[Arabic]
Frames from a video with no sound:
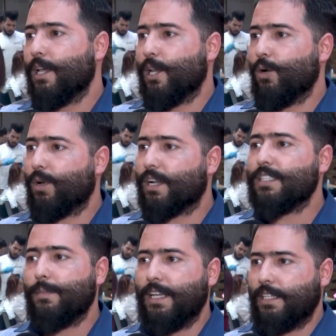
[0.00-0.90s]
اللي هو
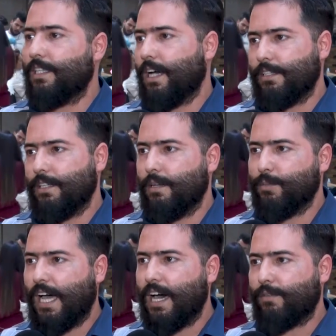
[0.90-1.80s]
الرسم الاعتيادي الاعتيادي
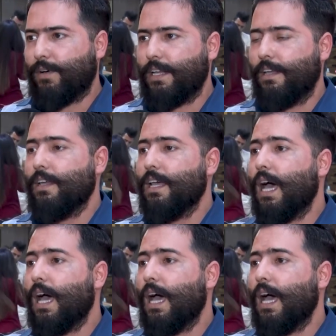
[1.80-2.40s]
المتعارف عليه